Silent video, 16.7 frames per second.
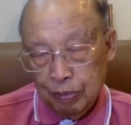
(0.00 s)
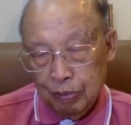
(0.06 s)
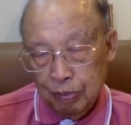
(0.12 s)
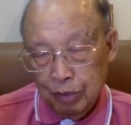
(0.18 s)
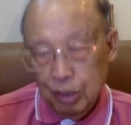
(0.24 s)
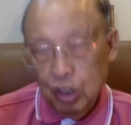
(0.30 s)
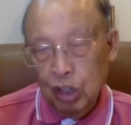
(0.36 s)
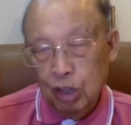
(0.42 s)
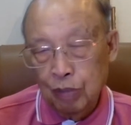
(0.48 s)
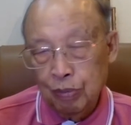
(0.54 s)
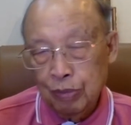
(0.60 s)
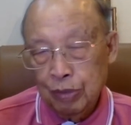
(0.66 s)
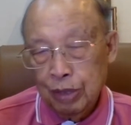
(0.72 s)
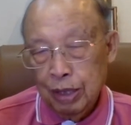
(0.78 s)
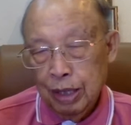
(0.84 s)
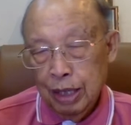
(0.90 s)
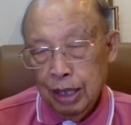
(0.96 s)
พี่น้อง
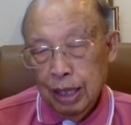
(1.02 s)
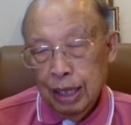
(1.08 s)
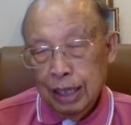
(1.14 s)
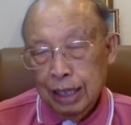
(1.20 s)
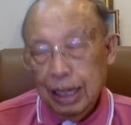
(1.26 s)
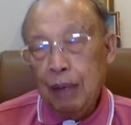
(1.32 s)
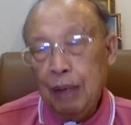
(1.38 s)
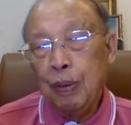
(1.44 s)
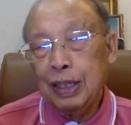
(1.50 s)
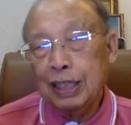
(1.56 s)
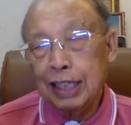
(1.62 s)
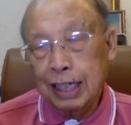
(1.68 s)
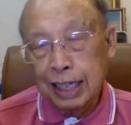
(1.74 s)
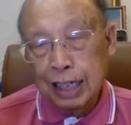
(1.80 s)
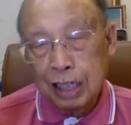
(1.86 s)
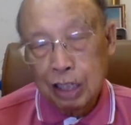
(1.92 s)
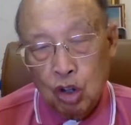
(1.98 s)
ในพันธ
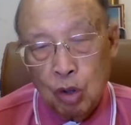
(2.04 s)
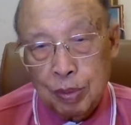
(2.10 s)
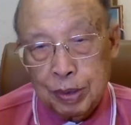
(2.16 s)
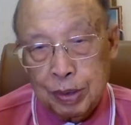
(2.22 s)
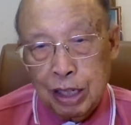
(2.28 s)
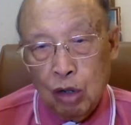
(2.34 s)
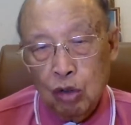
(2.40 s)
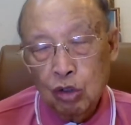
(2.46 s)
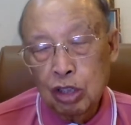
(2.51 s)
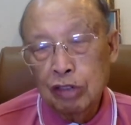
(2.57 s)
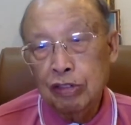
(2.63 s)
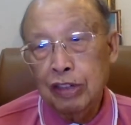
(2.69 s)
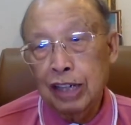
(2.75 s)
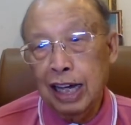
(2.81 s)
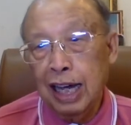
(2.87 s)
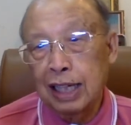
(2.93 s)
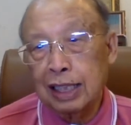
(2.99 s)
กิจของพระเจ้าหรือ
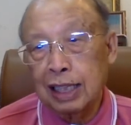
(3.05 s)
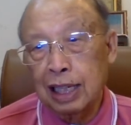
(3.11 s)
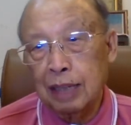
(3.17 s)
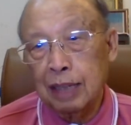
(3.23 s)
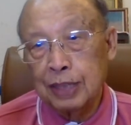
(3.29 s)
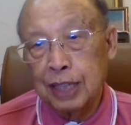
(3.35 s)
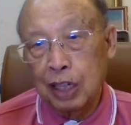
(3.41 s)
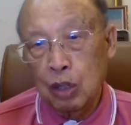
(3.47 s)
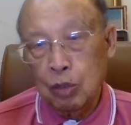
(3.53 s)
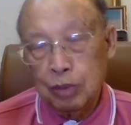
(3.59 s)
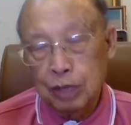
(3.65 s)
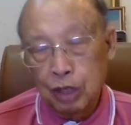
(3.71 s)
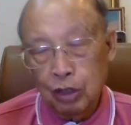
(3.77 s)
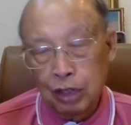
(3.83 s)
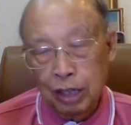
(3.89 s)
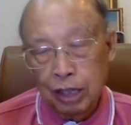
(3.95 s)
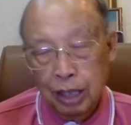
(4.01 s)
เวียกงานการรับใช้ของพระเจ้า
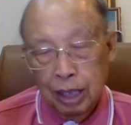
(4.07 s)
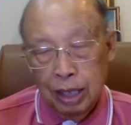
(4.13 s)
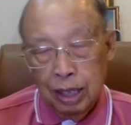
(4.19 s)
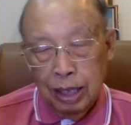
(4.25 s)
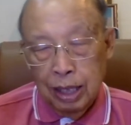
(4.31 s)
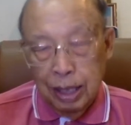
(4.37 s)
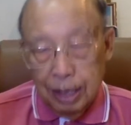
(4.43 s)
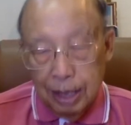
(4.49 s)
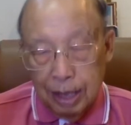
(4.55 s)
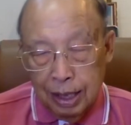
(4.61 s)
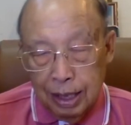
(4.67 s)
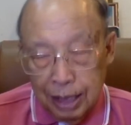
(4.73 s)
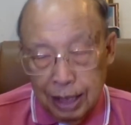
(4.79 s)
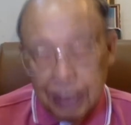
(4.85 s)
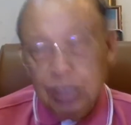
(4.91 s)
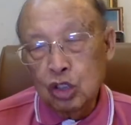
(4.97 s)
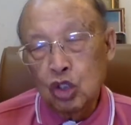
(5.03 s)
นั้นห
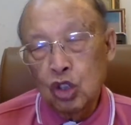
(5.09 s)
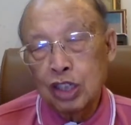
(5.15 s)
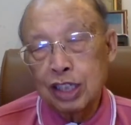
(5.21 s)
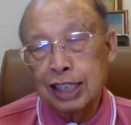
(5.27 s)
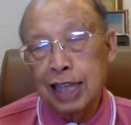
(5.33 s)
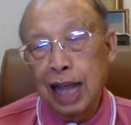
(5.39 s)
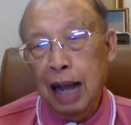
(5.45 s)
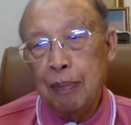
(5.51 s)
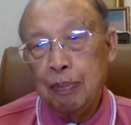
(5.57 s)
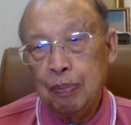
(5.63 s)
นึ่งส่วนสาม